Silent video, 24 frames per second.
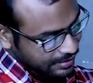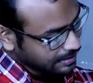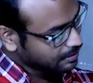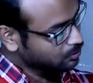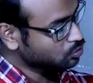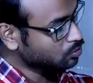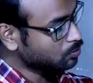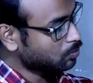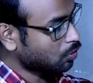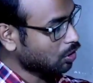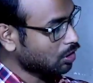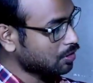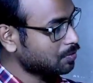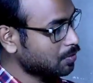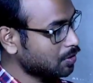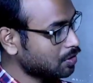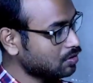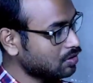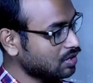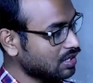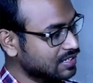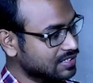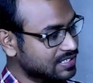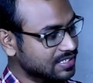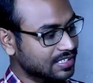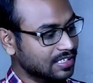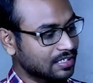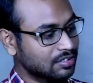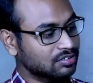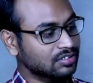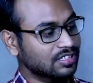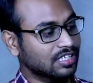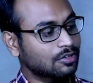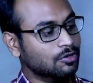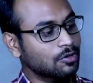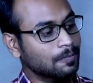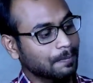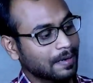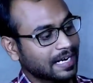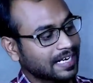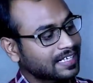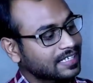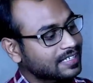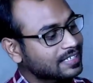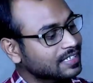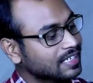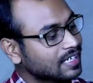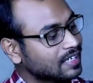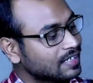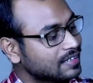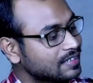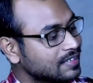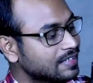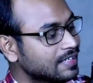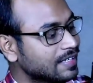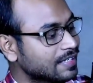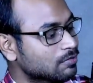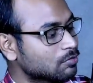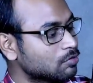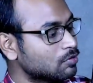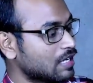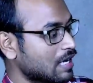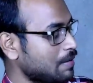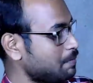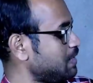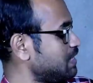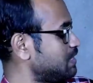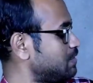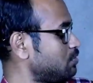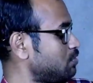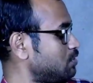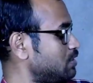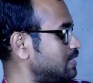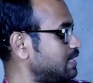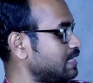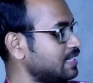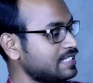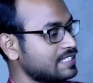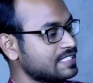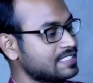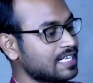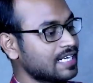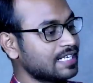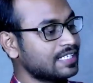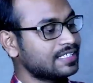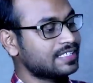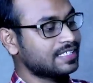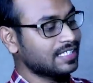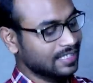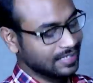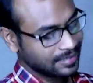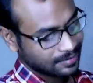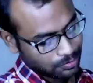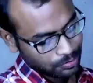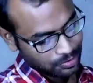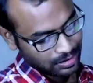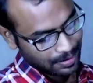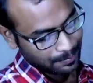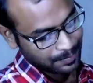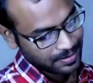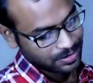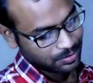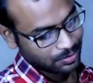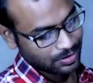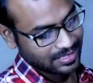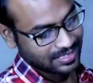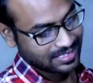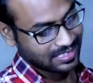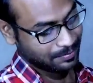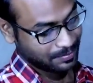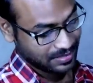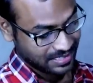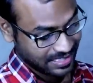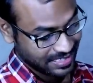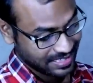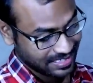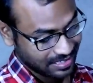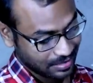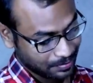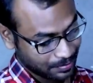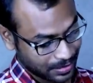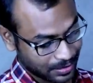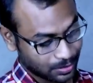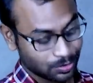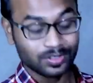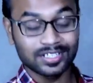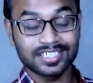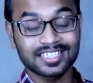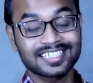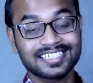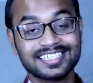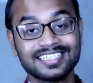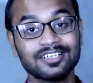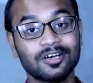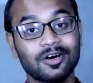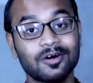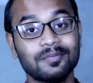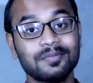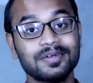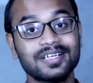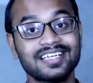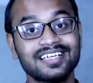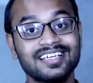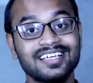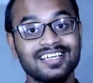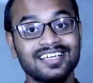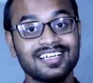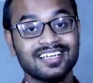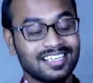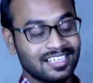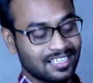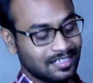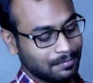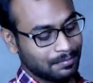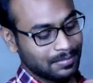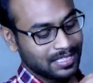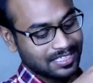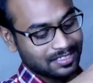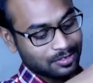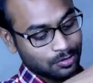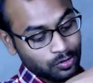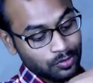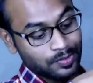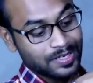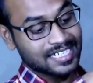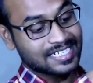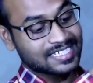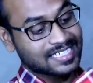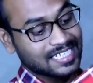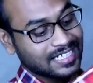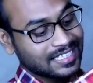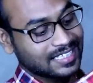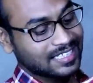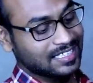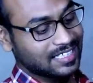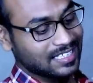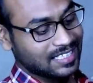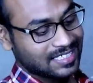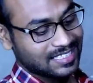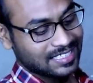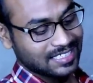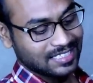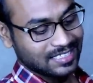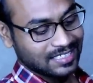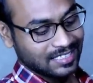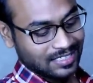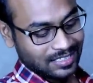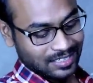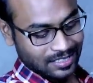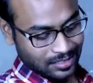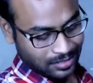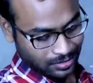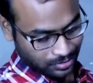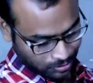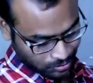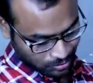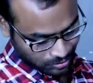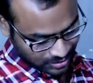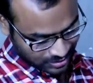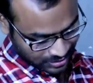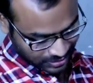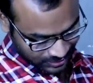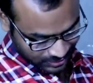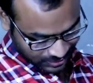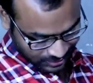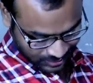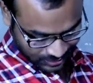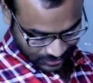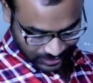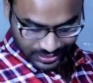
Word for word: একটু ভয় ভয় লাগছে কারণ দেখো প্যাকেটটা এদিকে একটু ড্যামেজ রয়েছে এই সাইডটা একটু ড্যামেজ হয়ে গেছে আমি জানি না ভেতরে কি হবে বাট খুব এক্সাইটেড আছি তো লাস্ট